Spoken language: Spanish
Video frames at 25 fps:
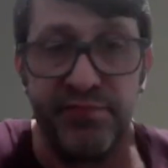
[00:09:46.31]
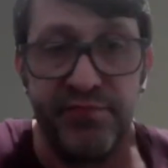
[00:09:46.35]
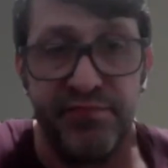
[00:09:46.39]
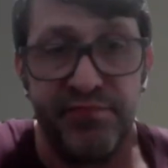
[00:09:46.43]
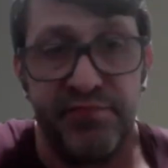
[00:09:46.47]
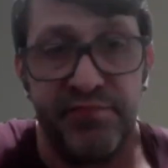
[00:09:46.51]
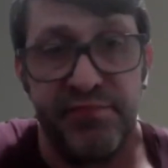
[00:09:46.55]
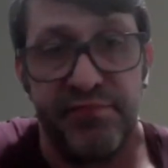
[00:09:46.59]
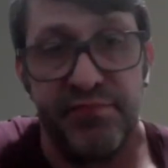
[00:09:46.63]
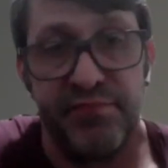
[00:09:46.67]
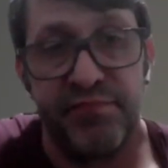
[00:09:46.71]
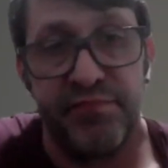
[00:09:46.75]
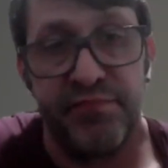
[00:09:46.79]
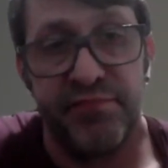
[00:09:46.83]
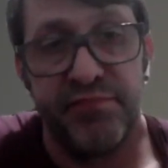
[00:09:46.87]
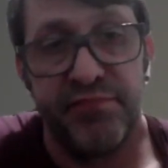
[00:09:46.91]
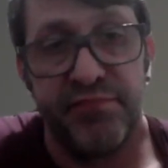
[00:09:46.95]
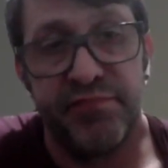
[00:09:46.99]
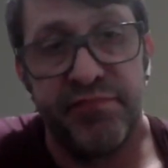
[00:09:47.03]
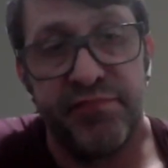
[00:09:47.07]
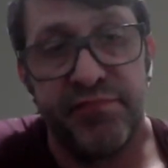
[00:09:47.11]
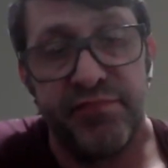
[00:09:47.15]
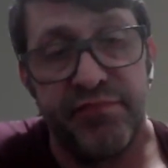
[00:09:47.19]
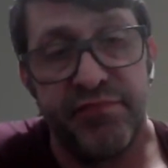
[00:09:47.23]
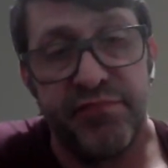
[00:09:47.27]
Exactamente,
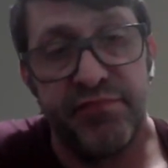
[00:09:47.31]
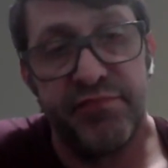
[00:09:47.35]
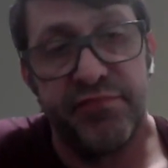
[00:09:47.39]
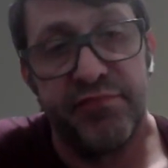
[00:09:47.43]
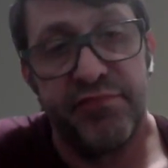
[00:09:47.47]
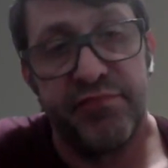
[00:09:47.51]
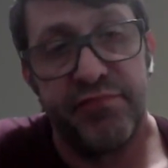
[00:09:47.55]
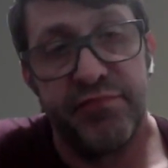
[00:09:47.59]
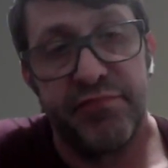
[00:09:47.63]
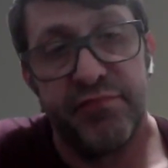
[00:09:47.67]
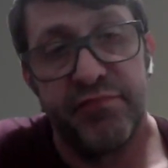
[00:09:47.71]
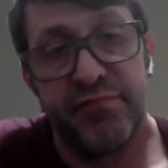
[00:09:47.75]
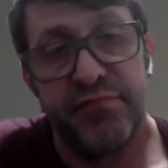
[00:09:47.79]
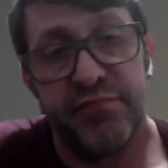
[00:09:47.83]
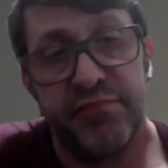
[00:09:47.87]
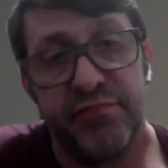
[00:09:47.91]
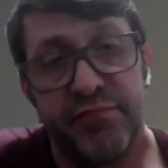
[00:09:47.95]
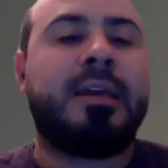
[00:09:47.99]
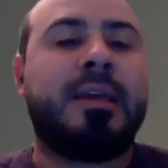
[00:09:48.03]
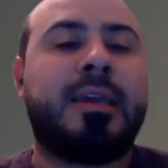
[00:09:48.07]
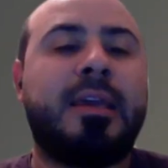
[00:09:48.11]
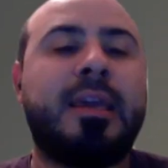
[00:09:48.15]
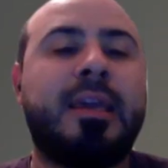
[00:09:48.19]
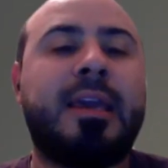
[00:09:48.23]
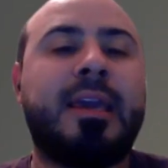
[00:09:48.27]
nosotros nos toca Platense,
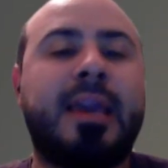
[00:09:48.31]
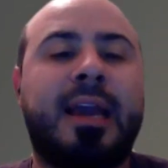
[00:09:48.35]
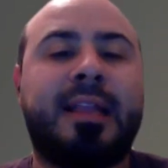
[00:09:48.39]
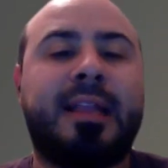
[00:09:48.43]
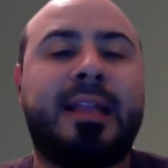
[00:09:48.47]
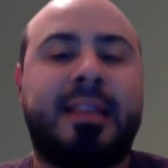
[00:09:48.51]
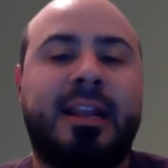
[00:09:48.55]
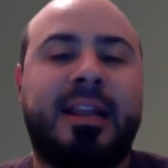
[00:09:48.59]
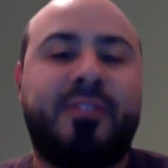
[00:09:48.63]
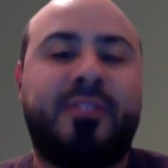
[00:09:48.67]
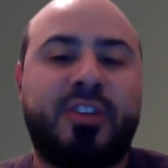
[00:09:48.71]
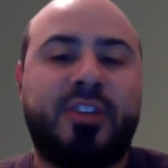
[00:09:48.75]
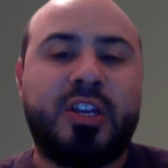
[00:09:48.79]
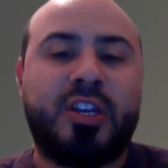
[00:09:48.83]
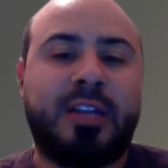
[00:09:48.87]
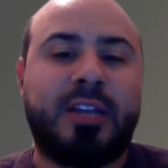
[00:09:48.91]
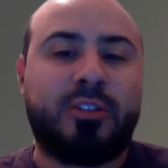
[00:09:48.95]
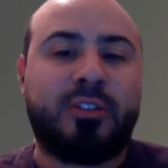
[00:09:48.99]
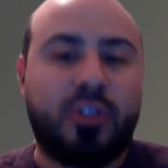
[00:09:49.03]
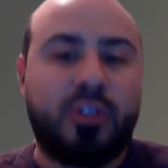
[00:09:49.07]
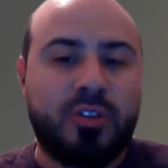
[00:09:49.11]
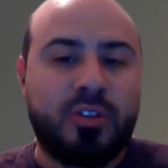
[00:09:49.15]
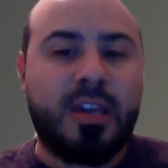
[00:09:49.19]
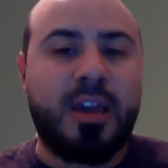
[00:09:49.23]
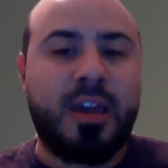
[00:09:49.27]
y que hasta la fecha
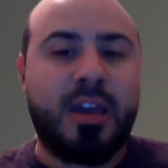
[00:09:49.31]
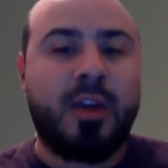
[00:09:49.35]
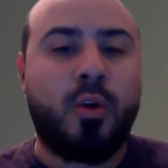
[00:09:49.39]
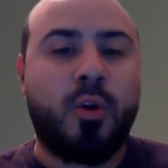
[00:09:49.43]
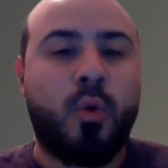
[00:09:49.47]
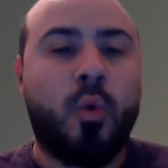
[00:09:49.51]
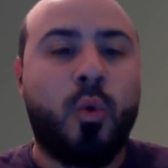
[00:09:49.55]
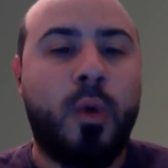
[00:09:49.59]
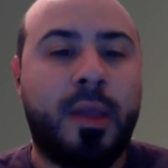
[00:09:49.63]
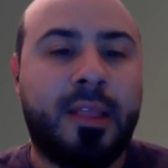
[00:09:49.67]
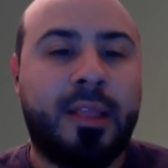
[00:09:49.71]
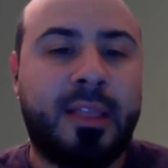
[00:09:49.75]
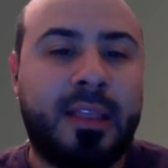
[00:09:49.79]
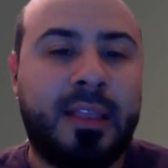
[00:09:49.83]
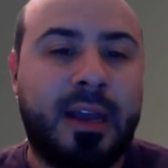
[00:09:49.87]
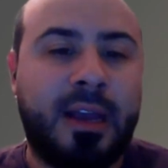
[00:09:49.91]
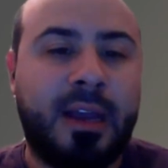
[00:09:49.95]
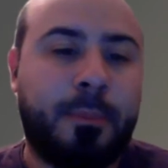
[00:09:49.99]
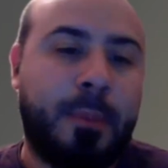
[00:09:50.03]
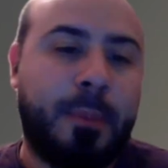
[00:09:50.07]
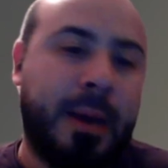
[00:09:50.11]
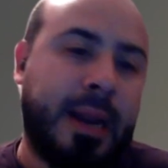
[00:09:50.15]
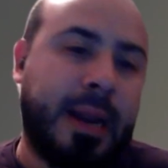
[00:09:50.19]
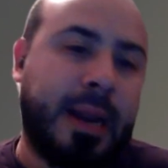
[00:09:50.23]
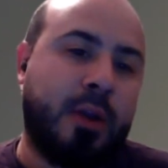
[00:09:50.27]
14
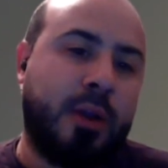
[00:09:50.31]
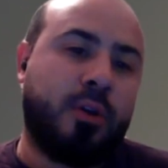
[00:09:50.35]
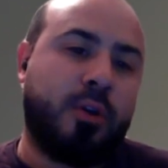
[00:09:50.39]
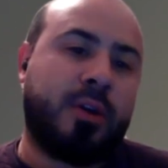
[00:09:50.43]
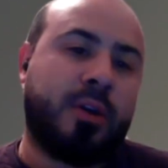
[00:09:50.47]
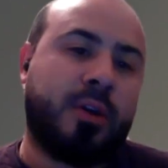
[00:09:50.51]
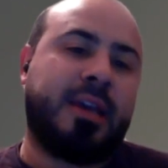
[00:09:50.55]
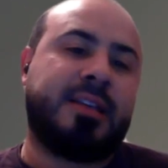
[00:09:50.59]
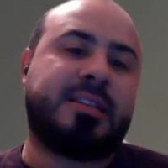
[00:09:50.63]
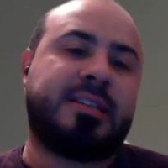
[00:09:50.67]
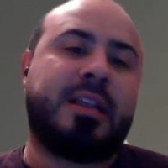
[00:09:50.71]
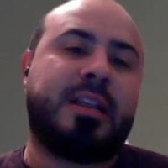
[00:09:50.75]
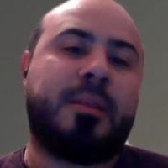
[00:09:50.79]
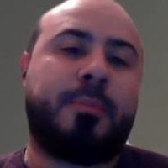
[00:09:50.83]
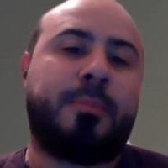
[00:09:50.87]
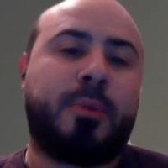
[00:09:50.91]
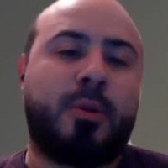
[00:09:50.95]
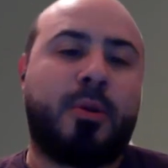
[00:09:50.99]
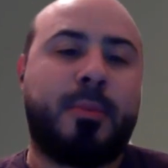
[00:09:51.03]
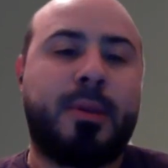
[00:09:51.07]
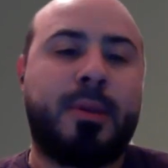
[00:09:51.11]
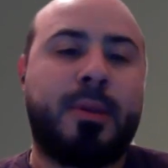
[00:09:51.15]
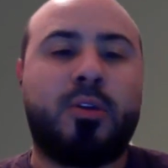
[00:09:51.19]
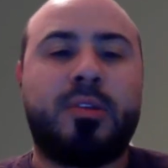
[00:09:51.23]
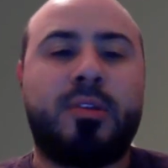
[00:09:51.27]
cuenta para lo que es el
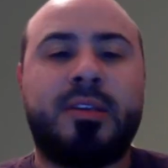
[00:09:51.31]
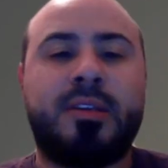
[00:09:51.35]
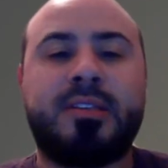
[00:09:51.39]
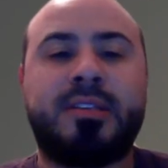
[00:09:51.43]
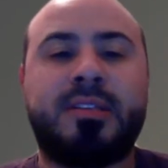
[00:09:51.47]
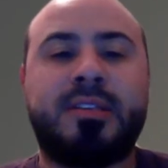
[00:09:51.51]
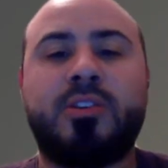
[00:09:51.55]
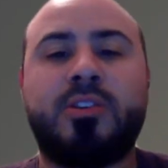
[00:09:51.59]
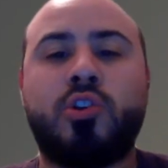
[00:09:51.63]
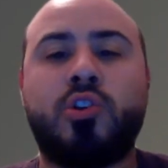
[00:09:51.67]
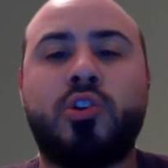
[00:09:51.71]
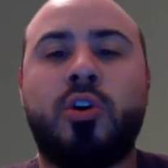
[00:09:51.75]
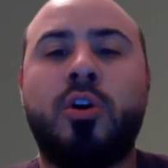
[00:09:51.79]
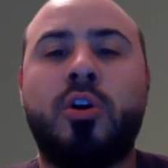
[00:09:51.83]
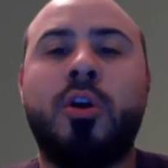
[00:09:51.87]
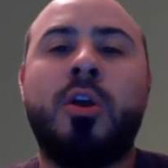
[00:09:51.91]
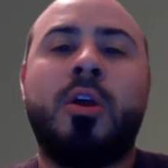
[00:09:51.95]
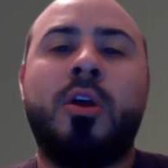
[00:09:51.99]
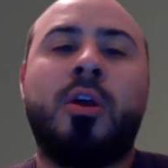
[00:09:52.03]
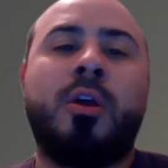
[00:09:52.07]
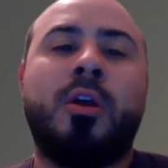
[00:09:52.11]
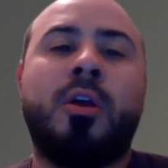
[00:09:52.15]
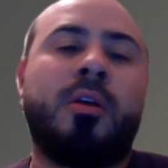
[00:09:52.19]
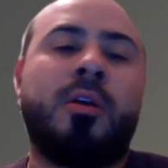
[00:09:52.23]
promedio del descenso.